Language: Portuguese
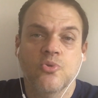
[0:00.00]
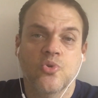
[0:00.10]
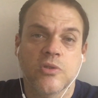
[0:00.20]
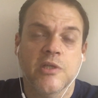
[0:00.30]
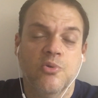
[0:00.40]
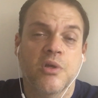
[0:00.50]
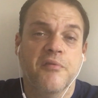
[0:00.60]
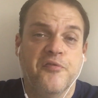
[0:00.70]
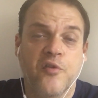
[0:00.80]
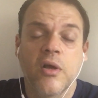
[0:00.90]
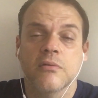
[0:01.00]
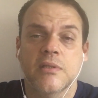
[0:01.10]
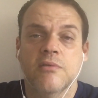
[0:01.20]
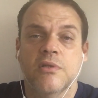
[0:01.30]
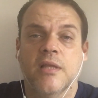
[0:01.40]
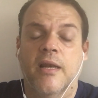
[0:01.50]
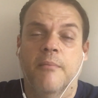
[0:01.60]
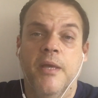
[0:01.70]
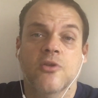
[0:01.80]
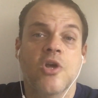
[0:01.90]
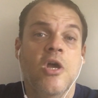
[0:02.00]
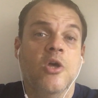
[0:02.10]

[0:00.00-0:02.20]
do torcedor que foi ao centro de treinamento